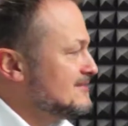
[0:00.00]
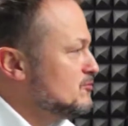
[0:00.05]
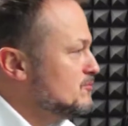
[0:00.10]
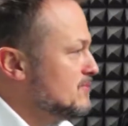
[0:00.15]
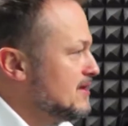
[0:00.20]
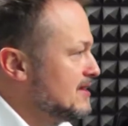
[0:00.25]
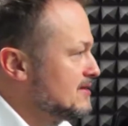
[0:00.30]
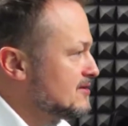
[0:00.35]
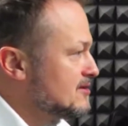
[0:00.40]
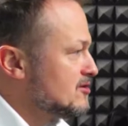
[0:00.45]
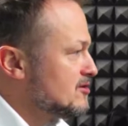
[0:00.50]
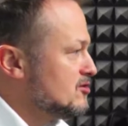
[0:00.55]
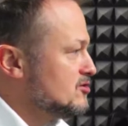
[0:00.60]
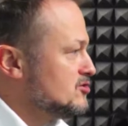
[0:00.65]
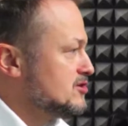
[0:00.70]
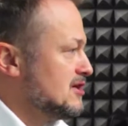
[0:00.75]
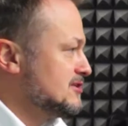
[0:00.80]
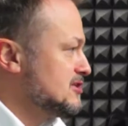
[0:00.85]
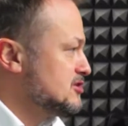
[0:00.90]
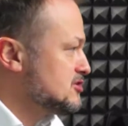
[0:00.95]

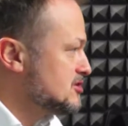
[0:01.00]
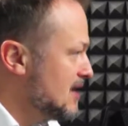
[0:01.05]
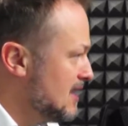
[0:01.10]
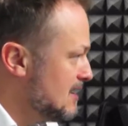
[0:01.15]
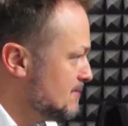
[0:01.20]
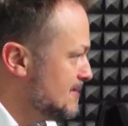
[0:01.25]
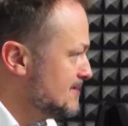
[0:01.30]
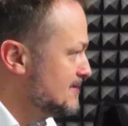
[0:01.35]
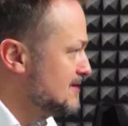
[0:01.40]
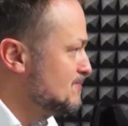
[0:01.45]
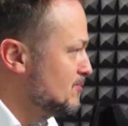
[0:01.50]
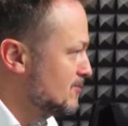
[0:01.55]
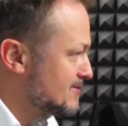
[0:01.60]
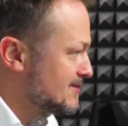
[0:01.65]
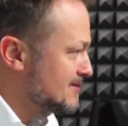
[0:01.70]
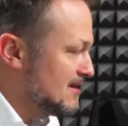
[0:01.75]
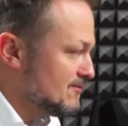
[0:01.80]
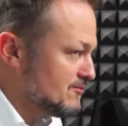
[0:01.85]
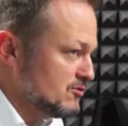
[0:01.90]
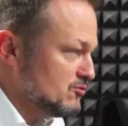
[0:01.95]
umiejętności, ale też elementy
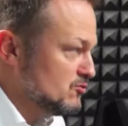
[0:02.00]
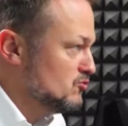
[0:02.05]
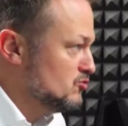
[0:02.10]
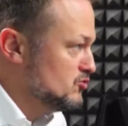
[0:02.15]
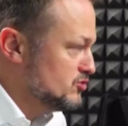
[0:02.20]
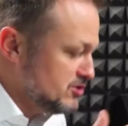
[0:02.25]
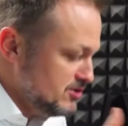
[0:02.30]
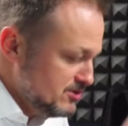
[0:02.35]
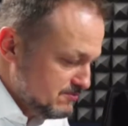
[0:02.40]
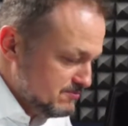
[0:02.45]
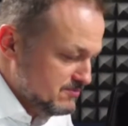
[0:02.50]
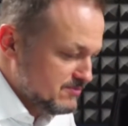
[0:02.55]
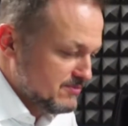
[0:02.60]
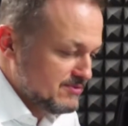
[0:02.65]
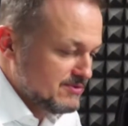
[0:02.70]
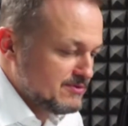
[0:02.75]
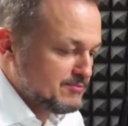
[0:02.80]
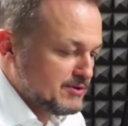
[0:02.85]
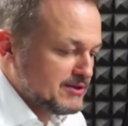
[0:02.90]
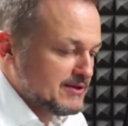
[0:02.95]
postawy u ludzi.
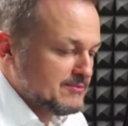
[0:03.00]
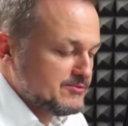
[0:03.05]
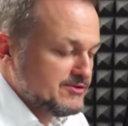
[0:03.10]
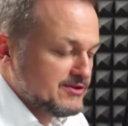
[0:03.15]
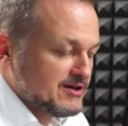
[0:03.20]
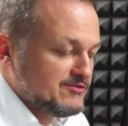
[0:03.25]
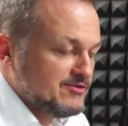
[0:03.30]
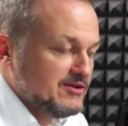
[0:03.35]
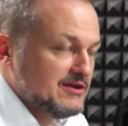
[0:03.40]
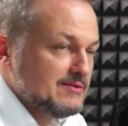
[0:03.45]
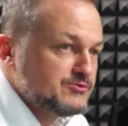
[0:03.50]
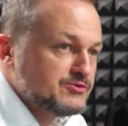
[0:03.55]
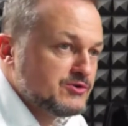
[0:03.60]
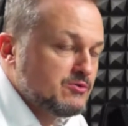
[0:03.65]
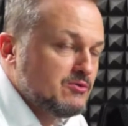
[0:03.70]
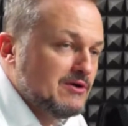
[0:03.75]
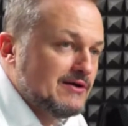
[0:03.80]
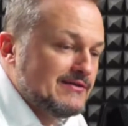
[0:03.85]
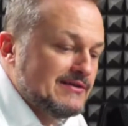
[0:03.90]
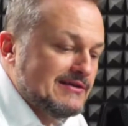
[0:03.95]
Podam Ci za chwilę
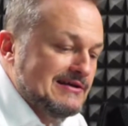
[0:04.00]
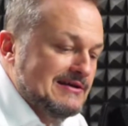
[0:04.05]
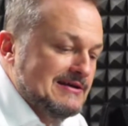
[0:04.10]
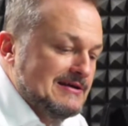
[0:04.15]
przykład.